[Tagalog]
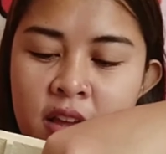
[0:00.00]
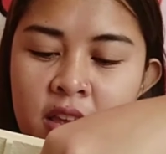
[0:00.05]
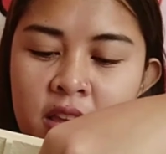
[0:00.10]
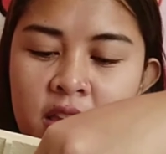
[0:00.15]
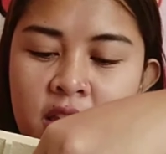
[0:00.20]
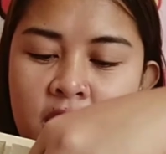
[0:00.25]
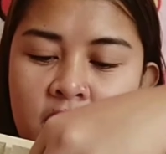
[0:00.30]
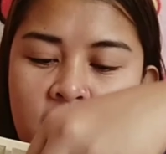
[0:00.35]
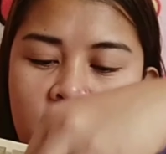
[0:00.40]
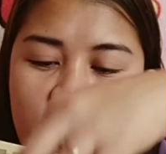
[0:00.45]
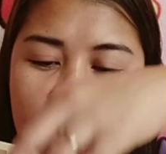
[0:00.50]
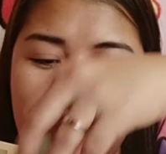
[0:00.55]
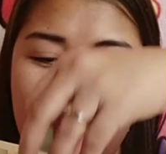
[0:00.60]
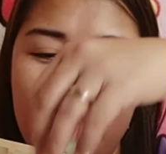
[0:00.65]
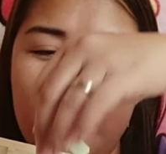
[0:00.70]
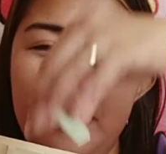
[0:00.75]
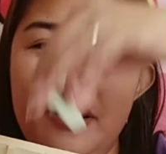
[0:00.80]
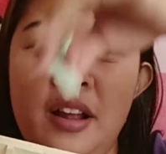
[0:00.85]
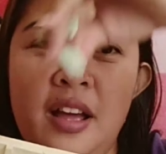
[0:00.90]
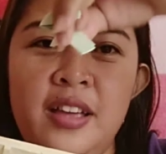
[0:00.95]

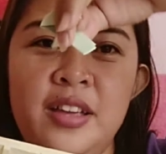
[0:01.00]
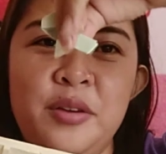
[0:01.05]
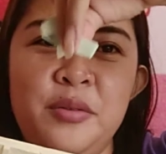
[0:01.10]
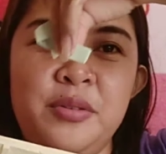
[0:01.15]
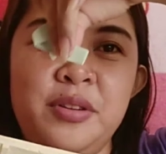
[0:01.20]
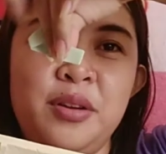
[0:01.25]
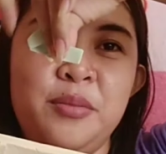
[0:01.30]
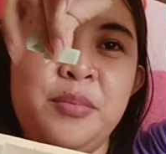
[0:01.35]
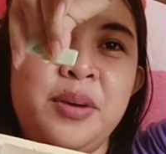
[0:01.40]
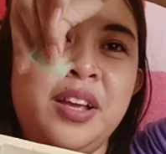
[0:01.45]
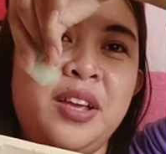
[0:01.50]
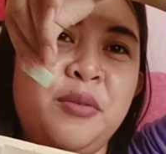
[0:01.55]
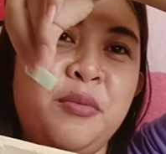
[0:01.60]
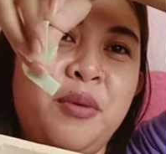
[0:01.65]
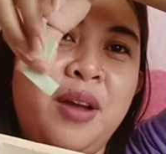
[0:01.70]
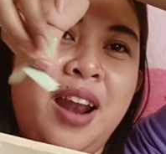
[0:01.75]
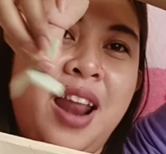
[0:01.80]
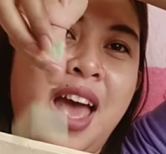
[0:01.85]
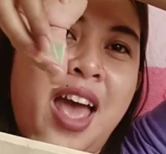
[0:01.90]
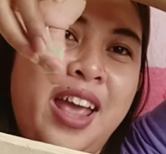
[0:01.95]
Ayan, ayaw niya
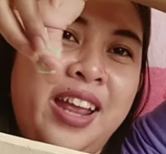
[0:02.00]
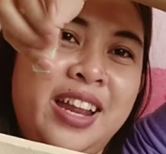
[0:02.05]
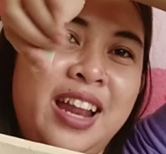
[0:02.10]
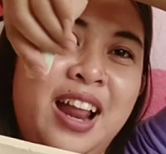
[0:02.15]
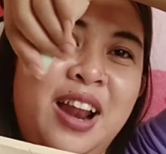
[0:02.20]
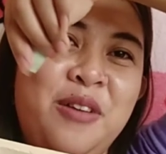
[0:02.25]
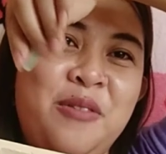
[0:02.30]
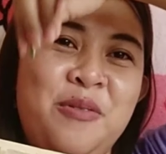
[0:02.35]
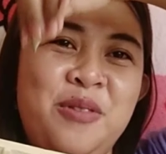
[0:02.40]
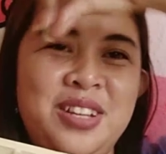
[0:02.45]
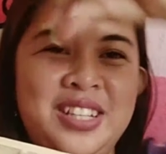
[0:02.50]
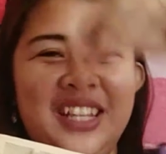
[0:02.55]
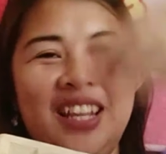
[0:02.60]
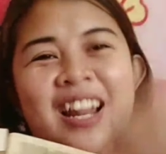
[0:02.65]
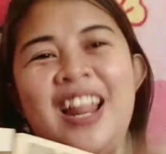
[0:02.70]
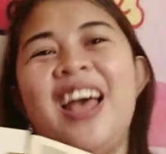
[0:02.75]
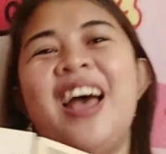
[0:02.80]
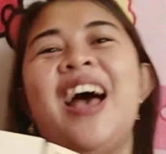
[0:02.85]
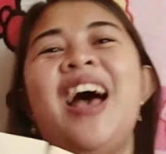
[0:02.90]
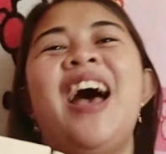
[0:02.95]
maghiwalay. Dalawa
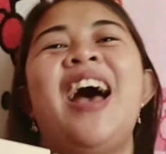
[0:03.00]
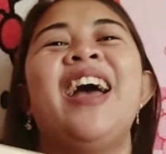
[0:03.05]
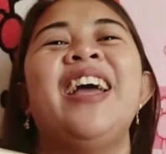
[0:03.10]
sila.